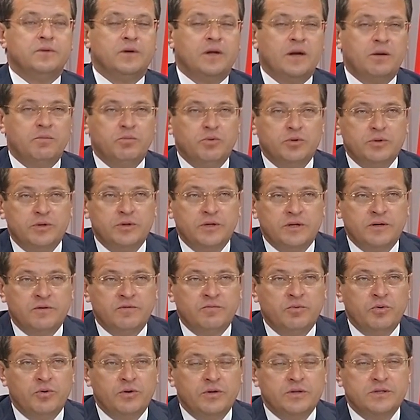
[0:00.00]

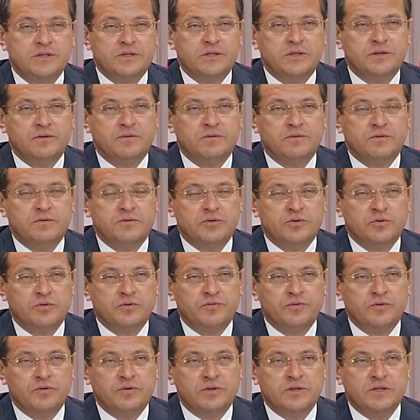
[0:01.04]
работников борется,
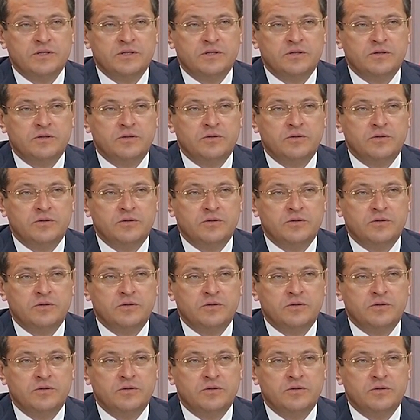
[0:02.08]
все-таки